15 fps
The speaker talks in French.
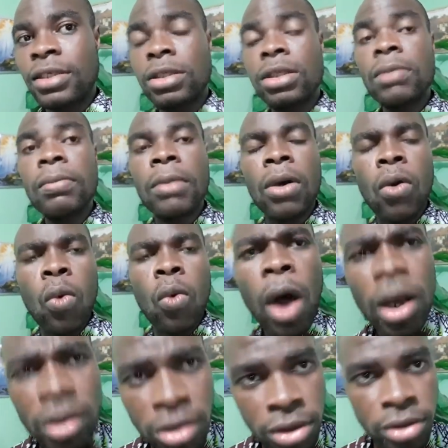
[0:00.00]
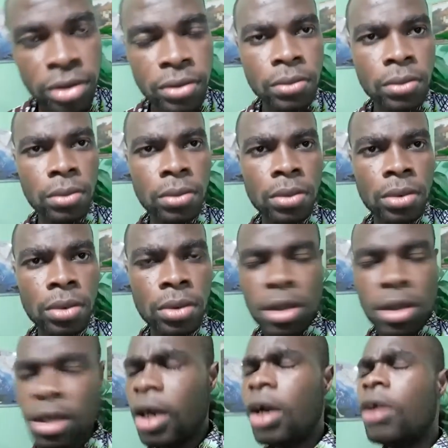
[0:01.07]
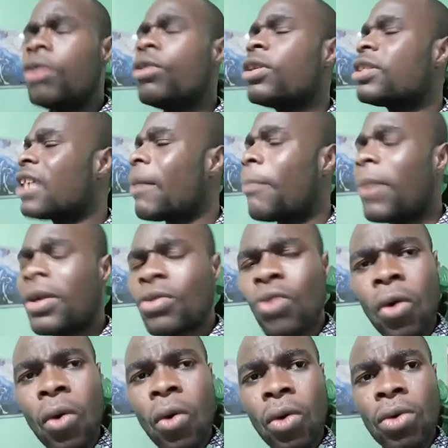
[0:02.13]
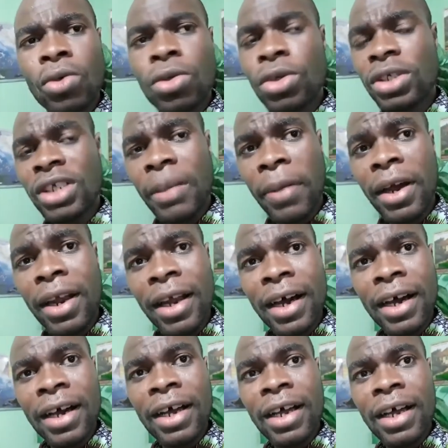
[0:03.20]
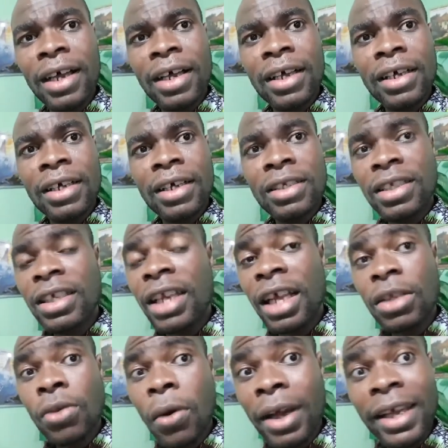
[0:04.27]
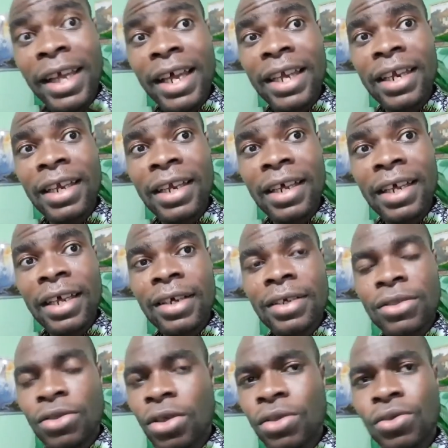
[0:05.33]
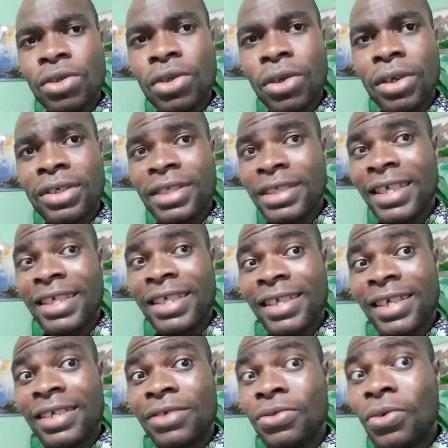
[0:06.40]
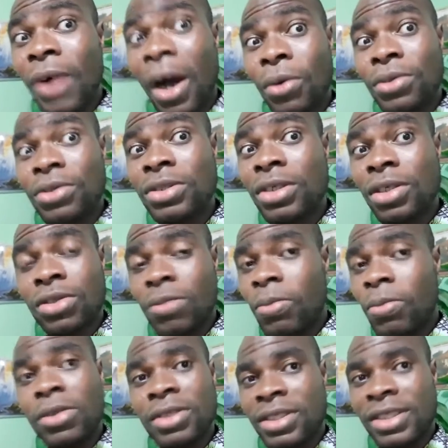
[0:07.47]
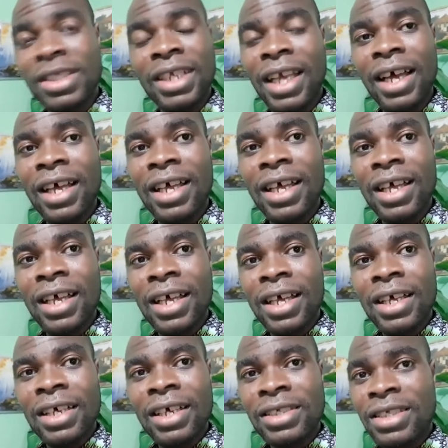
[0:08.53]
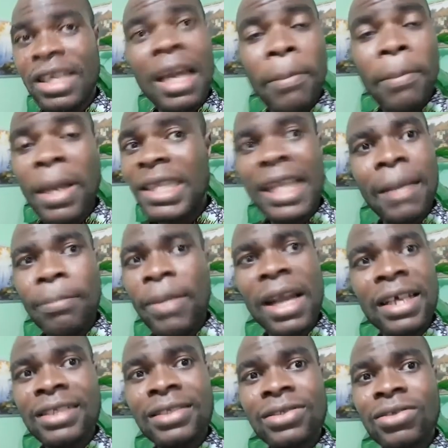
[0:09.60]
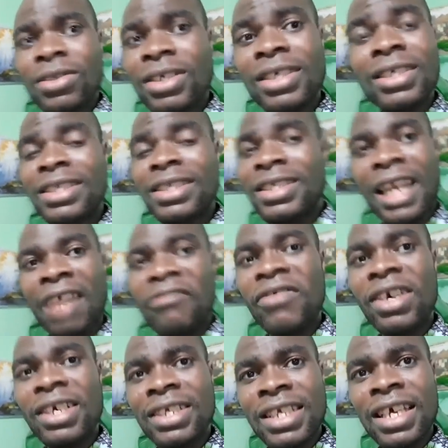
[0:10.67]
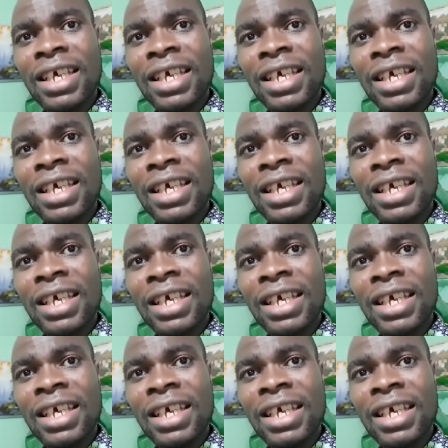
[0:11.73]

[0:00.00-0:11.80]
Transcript: Je dis, mais what? Le serpent, dont, le serpent il est donc réel. Dans tout ce que ces satanés nous racontent sur Nyansrobande ici, là, ce n'est pas de la blague. Tout ce qu'il dit, c'est la vérité.